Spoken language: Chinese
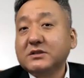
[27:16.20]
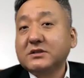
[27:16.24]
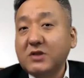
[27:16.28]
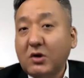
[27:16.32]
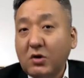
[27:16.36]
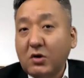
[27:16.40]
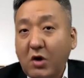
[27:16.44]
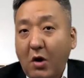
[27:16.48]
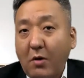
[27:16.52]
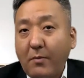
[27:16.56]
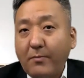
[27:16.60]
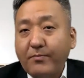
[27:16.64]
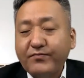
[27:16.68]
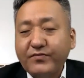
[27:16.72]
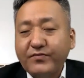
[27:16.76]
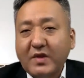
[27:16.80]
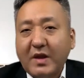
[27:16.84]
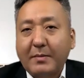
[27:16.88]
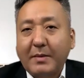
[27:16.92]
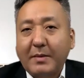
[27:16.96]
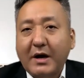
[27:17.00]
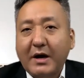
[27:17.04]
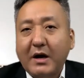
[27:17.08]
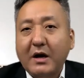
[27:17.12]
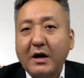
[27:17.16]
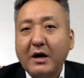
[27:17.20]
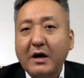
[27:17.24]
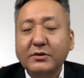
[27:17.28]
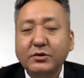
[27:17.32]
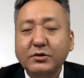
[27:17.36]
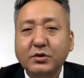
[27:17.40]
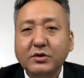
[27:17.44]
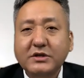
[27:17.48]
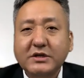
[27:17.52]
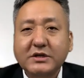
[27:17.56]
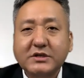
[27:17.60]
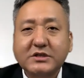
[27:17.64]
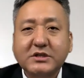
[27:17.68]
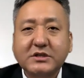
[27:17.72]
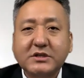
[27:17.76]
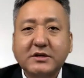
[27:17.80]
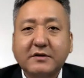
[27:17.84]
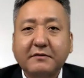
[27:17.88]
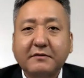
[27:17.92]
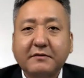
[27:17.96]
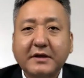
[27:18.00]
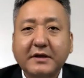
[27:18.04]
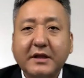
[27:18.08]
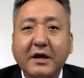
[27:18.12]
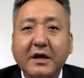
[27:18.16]
糟糕。那么，很多人士
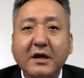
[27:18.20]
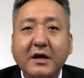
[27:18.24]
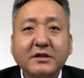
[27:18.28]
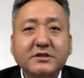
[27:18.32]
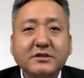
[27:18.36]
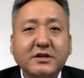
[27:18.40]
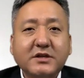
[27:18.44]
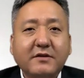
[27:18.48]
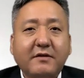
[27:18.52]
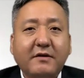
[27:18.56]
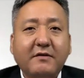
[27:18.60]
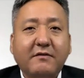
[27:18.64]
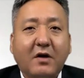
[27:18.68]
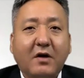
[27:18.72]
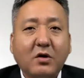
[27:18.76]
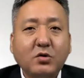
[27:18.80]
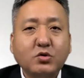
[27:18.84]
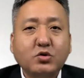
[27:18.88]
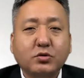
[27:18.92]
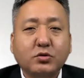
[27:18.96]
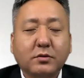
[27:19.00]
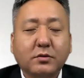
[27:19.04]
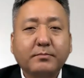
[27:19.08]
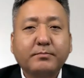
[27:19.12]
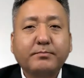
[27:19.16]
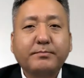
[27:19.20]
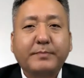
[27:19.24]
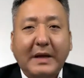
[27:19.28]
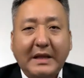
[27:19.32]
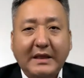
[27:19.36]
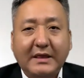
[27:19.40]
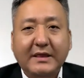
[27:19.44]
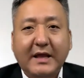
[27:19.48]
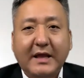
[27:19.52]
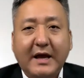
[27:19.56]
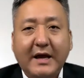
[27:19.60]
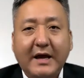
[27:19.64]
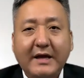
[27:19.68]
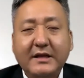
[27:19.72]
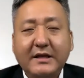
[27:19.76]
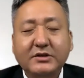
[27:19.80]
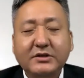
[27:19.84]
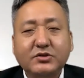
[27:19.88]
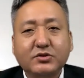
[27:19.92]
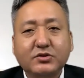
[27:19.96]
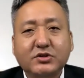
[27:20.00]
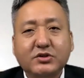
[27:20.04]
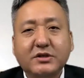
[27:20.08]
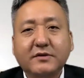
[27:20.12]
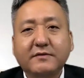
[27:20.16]
认为呢，这位王储本来呢
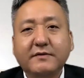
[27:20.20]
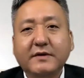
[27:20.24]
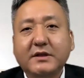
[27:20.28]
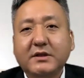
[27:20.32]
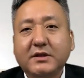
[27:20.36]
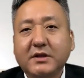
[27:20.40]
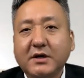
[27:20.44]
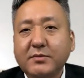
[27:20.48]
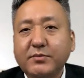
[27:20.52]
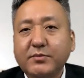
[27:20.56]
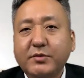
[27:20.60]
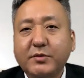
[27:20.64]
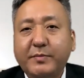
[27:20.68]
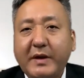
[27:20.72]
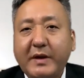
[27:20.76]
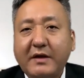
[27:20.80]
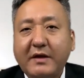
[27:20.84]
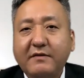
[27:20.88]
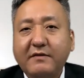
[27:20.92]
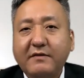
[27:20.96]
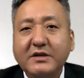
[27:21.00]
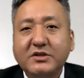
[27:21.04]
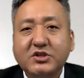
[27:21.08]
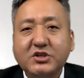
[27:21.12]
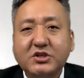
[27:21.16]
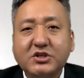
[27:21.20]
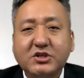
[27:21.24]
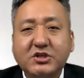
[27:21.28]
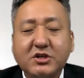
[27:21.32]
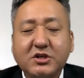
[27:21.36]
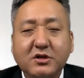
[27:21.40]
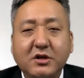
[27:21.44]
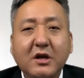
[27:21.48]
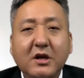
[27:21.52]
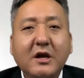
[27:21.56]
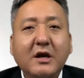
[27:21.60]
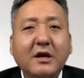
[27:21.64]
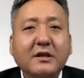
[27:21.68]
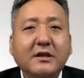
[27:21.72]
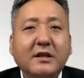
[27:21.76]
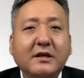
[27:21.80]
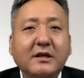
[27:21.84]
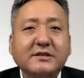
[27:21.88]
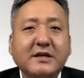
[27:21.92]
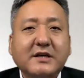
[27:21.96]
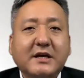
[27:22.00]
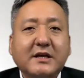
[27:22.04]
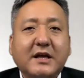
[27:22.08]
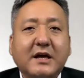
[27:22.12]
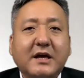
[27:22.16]
就是一位德不配位之士。
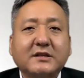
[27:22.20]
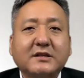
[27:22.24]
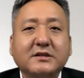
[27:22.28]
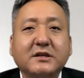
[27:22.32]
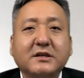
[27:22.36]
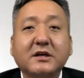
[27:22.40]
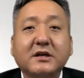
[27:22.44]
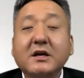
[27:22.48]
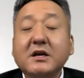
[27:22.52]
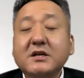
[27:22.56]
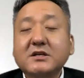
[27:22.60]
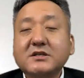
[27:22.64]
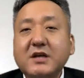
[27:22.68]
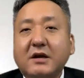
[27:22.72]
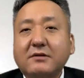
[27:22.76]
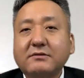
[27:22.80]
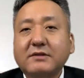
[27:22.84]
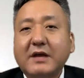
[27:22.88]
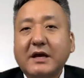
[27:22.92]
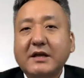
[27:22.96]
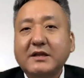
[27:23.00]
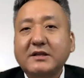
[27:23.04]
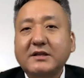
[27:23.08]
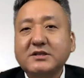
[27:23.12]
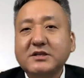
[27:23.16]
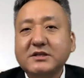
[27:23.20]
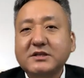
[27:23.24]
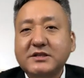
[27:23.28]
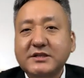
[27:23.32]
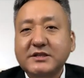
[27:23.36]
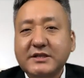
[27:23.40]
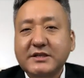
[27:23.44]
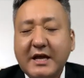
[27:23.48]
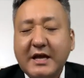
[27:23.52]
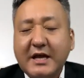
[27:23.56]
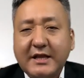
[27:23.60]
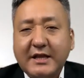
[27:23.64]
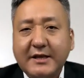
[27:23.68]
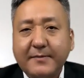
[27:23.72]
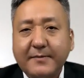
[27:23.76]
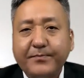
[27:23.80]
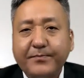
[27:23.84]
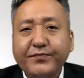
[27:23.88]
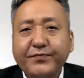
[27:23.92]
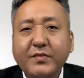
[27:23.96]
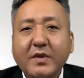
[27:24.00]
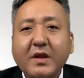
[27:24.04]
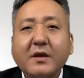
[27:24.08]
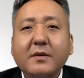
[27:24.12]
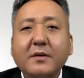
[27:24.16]
他在他的上台的这几年
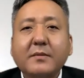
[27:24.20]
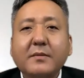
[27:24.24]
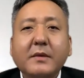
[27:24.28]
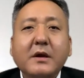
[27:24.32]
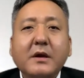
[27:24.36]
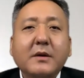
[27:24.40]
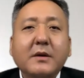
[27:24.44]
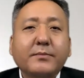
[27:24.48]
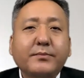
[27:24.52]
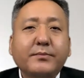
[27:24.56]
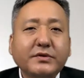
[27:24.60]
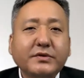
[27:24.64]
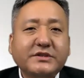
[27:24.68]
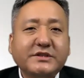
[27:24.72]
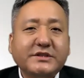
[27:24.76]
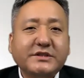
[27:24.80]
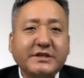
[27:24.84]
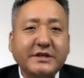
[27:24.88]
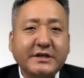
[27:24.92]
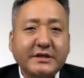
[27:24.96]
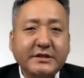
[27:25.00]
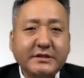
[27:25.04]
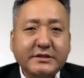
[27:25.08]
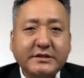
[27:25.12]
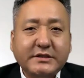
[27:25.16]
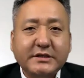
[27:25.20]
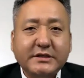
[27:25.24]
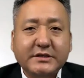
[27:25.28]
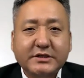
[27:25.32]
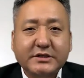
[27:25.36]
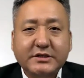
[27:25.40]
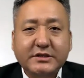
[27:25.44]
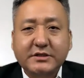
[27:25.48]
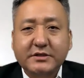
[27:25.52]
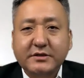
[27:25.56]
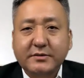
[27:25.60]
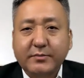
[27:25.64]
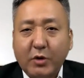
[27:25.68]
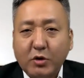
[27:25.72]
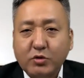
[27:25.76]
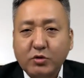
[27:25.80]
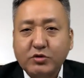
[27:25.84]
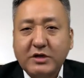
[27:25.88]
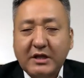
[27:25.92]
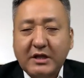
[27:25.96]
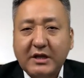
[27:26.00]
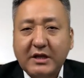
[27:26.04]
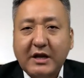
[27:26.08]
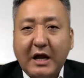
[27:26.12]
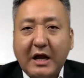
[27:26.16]
里，不仅仅是谋
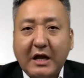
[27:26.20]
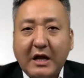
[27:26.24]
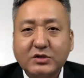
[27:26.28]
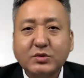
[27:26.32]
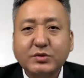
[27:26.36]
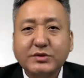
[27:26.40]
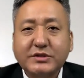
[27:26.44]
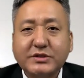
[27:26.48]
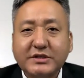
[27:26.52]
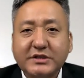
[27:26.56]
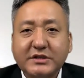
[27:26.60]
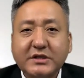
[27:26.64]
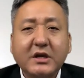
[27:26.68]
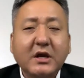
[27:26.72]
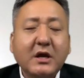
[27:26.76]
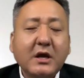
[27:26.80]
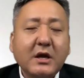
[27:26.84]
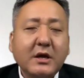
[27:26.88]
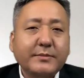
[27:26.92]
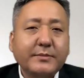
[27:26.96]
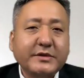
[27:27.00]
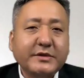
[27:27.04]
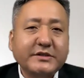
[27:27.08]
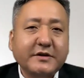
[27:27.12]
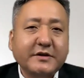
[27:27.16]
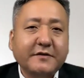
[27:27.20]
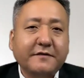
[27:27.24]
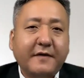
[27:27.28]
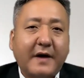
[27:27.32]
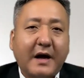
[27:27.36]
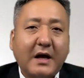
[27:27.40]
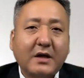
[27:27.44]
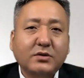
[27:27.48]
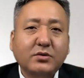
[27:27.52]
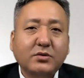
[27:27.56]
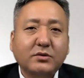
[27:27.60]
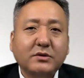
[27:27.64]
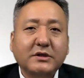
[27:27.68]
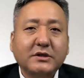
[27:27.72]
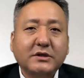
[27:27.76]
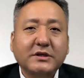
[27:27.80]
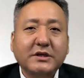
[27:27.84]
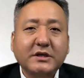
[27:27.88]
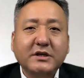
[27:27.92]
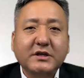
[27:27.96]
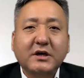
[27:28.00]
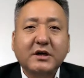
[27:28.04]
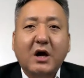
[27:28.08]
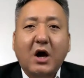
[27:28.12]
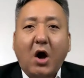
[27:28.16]
杀了卡舒吉，并且发动了
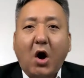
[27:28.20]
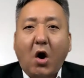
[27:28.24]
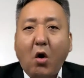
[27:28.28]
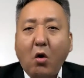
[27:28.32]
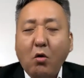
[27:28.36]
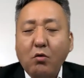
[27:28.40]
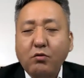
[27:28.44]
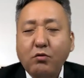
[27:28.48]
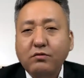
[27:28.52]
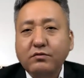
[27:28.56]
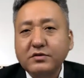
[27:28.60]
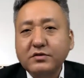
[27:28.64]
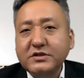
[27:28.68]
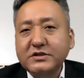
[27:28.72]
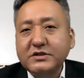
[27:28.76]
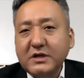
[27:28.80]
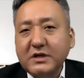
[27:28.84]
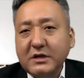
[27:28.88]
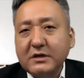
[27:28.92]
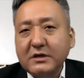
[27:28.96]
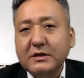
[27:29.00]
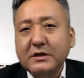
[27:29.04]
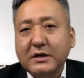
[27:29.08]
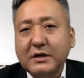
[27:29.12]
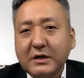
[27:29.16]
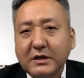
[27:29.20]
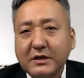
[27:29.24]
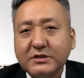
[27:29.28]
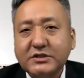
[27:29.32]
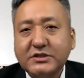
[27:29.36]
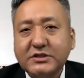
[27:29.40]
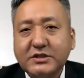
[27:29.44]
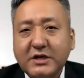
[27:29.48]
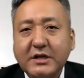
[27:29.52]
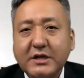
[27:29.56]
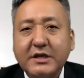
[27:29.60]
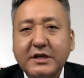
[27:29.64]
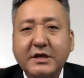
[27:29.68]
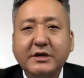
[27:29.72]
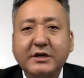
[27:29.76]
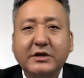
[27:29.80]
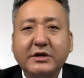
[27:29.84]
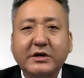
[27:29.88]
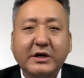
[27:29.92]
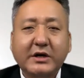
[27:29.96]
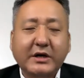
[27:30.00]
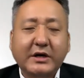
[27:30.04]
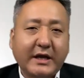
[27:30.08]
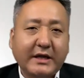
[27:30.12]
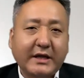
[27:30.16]
一个毫无任何正义
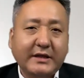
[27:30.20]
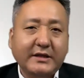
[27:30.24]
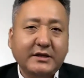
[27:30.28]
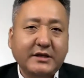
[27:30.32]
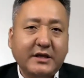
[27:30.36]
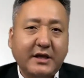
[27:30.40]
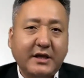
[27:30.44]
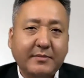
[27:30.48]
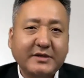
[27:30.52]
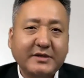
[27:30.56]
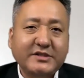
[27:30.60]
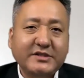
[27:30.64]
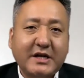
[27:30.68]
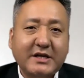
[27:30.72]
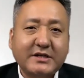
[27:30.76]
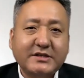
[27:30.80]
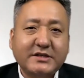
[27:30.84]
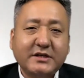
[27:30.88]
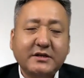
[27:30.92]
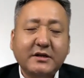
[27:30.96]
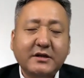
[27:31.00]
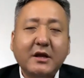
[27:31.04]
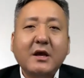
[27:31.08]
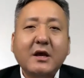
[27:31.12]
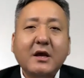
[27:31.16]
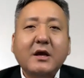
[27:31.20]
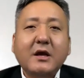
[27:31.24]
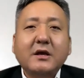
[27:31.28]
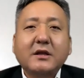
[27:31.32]
可言的也门战争。